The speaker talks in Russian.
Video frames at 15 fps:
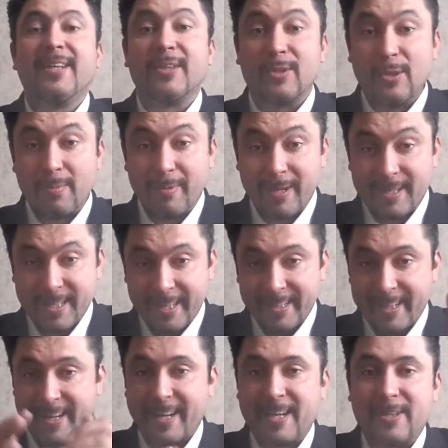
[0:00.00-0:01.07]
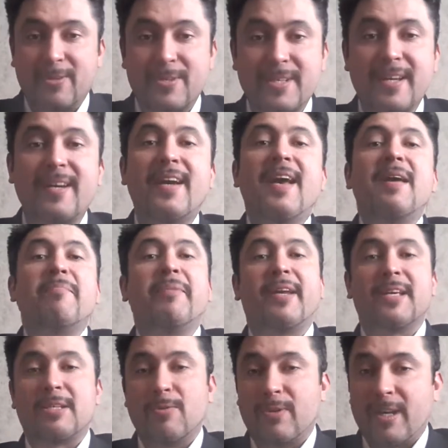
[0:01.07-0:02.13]
Добрый день, дорогие друзья!
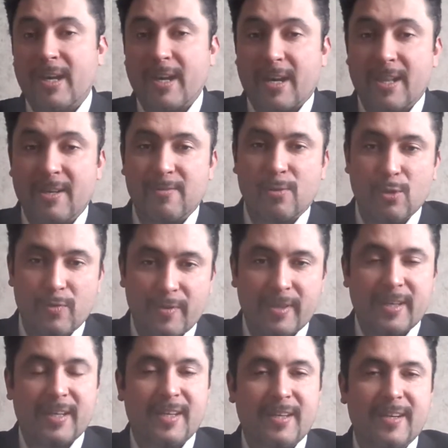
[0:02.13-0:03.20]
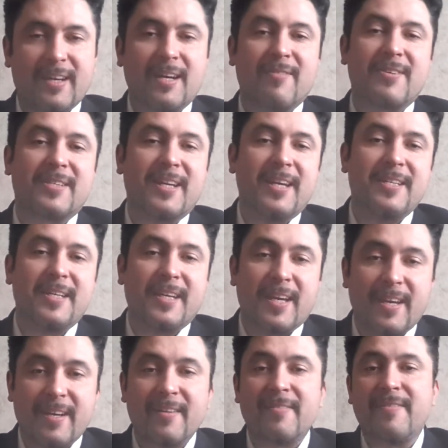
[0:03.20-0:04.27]
Меня зовут Олег Алавгудвин, и, как вы знаете,
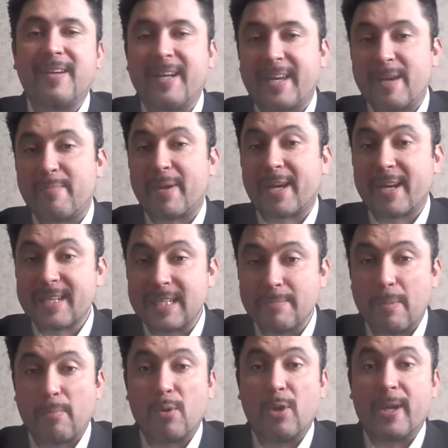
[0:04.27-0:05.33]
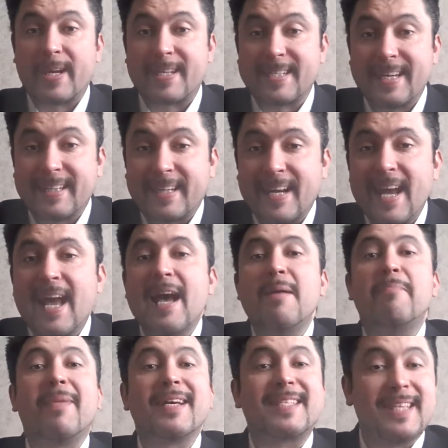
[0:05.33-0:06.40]
я великий и прекрасный популяризатор
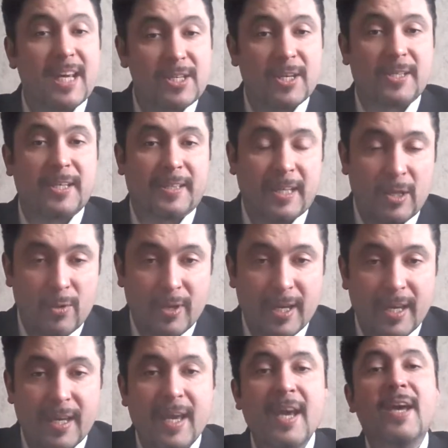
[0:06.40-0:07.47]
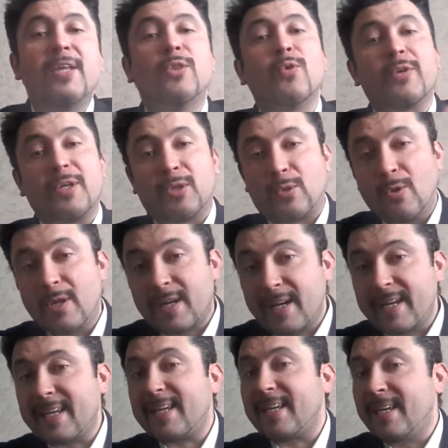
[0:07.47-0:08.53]
массажных технологий, но не только,
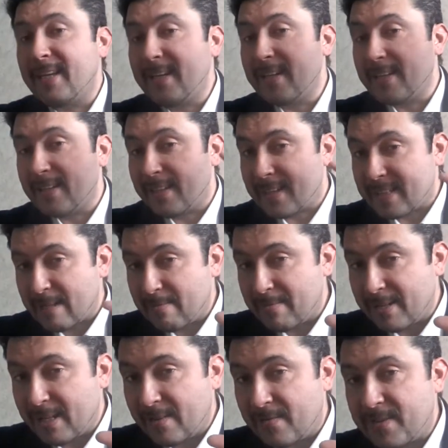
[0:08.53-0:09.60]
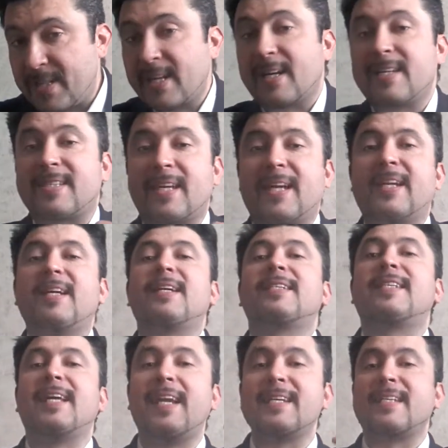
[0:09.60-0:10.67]
и, на самом деле, всех остальных
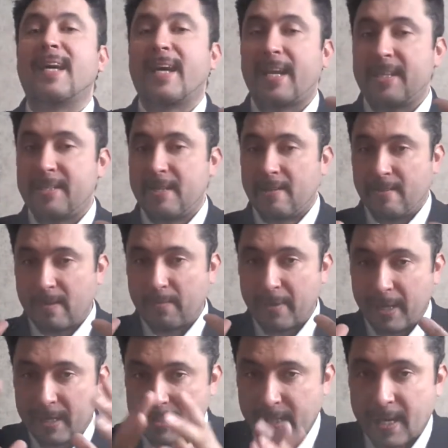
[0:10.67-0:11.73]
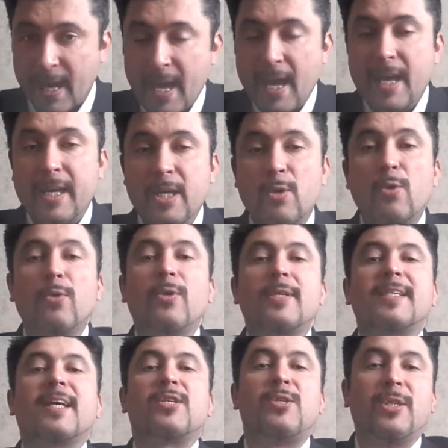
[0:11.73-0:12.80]
телесно-ориентированных практик. Их у
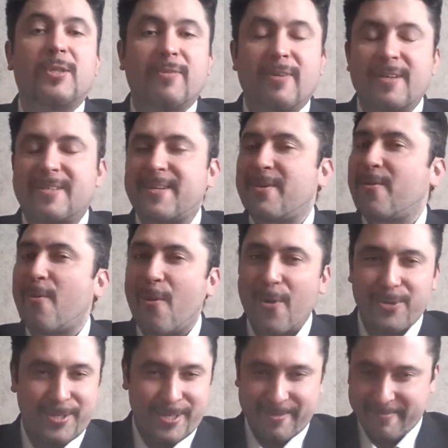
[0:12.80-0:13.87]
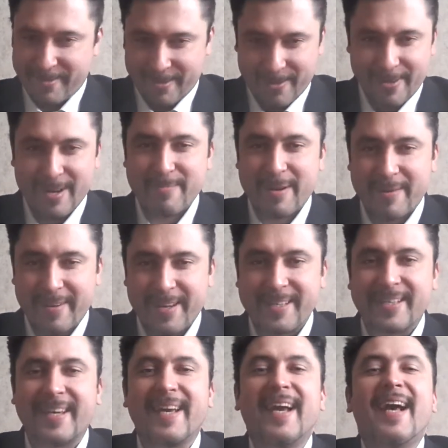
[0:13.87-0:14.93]
нас насчитывается очень много,
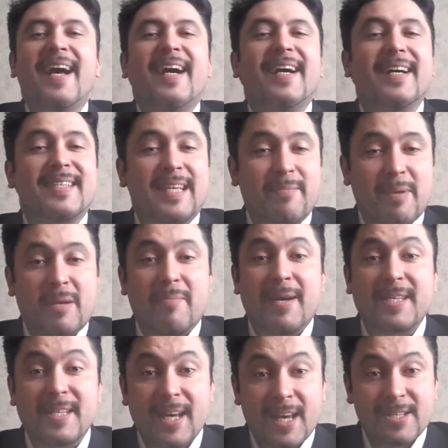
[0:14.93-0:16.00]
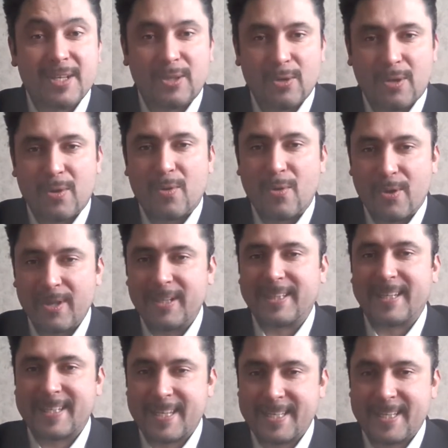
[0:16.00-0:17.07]
поверьте, а, самих массажей только около
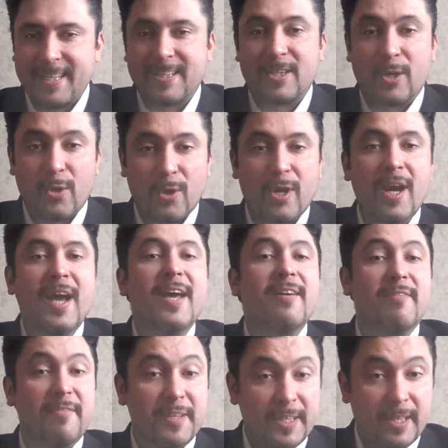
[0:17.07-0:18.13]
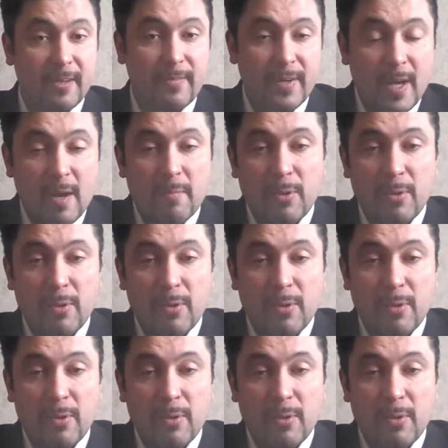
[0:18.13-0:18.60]
33 видов.